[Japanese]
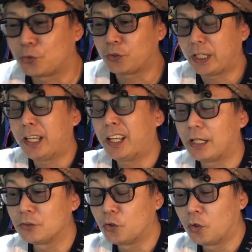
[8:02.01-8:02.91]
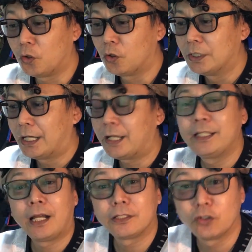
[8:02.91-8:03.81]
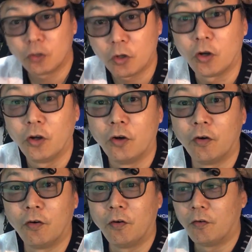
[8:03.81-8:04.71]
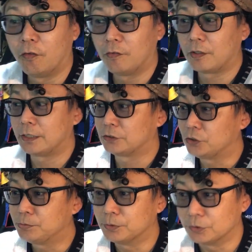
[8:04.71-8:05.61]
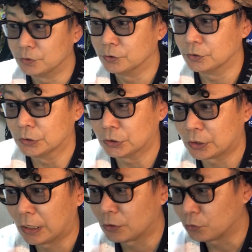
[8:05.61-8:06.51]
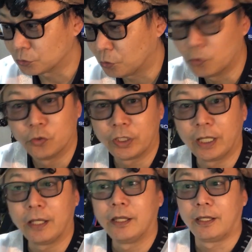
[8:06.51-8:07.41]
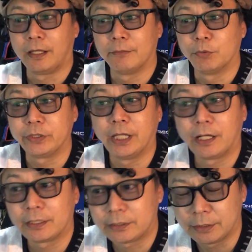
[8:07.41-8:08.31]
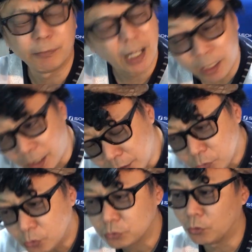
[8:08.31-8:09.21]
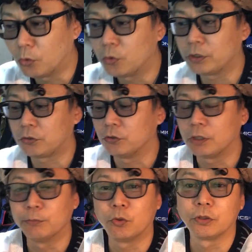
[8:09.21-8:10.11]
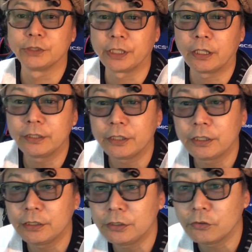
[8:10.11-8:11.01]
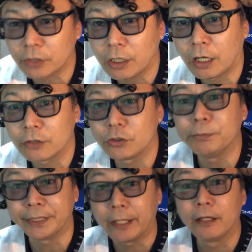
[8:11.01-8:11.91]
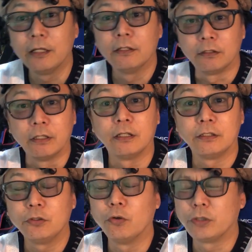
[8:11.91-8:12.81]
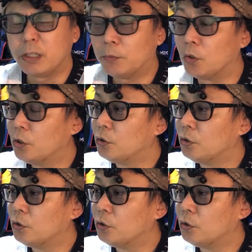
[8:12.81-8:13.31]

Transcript: とね、あの、アイランドが随分、韓国の方で、えー、盛り上がって、まあ、韓国の方でというか、もうこれ世界的によね、ある意味ね、えー、日本でも、